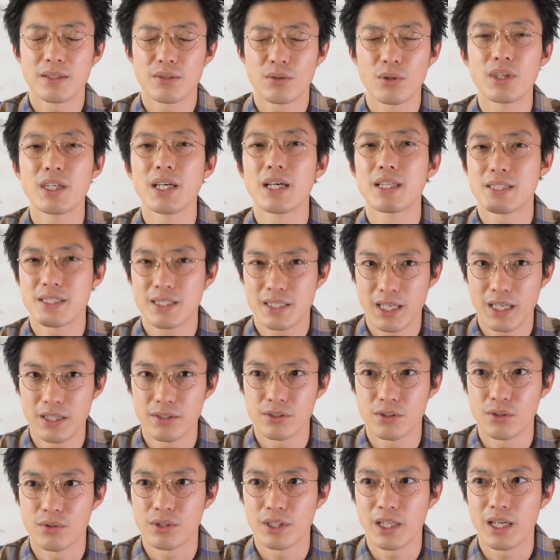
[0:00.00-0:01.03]
取り扱
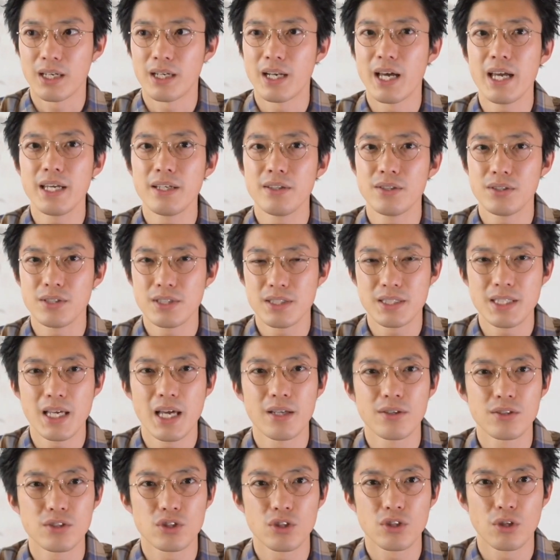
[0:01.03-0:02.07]
うような
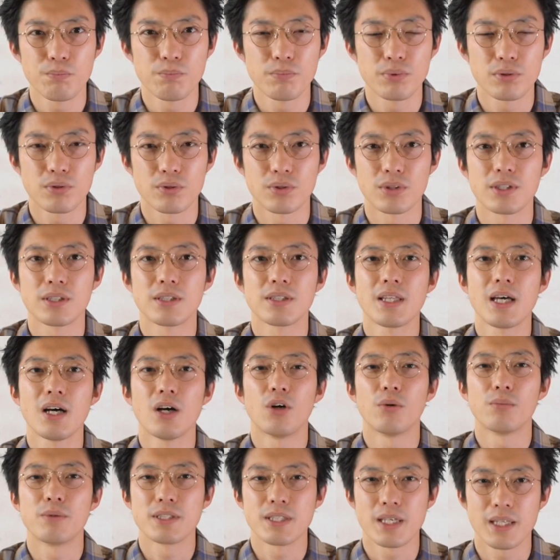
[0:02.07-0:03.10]
ライフスタイルショップといった
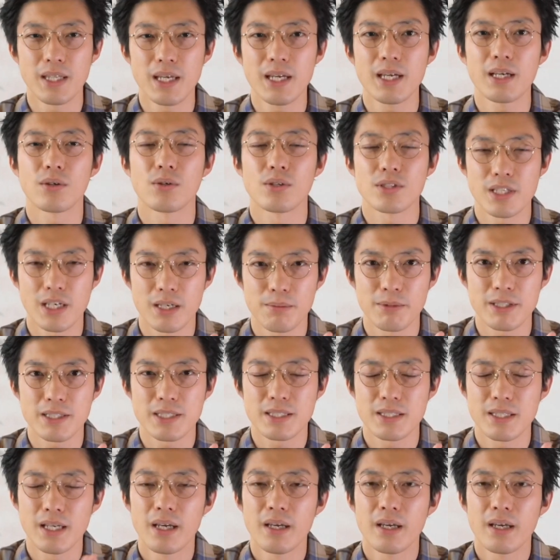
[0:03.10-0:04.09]
お店でございます。